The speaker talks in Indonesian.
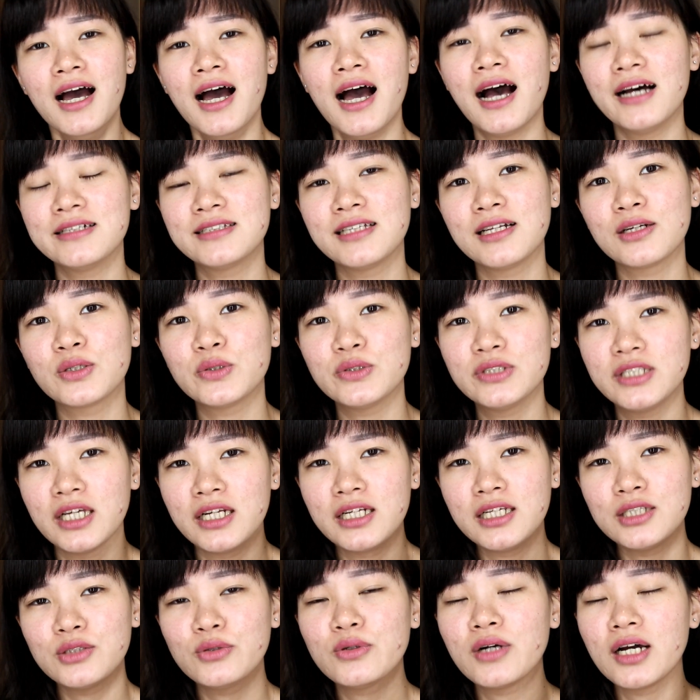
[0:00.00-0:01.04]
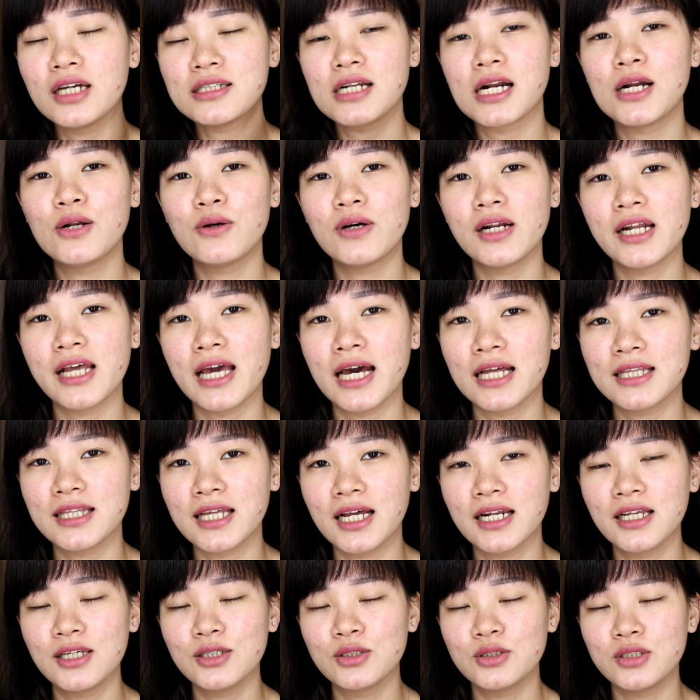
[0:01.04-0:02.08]
hasil cushionnya tuh nggak terlalu
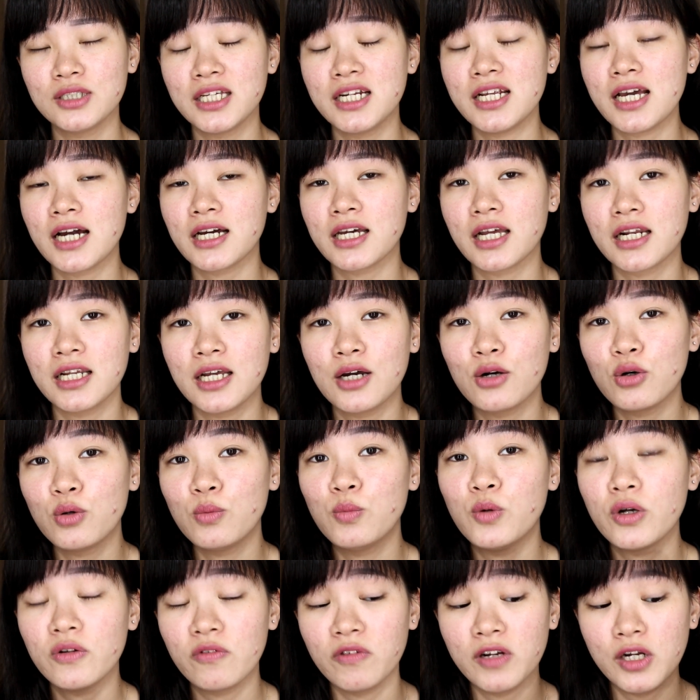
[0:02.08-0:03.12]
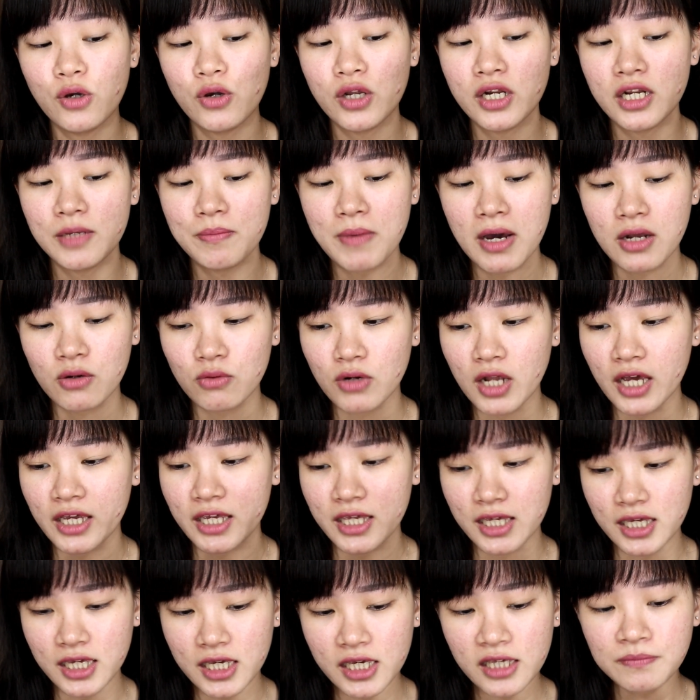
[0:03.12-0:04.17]
kelihatan gitu jadi akhirnya aku buat video ini baru
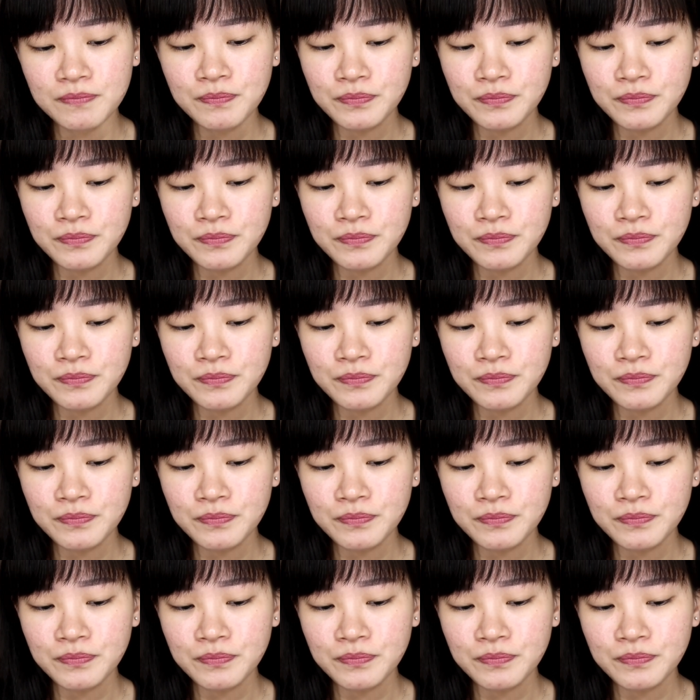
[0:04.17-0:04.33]
lagi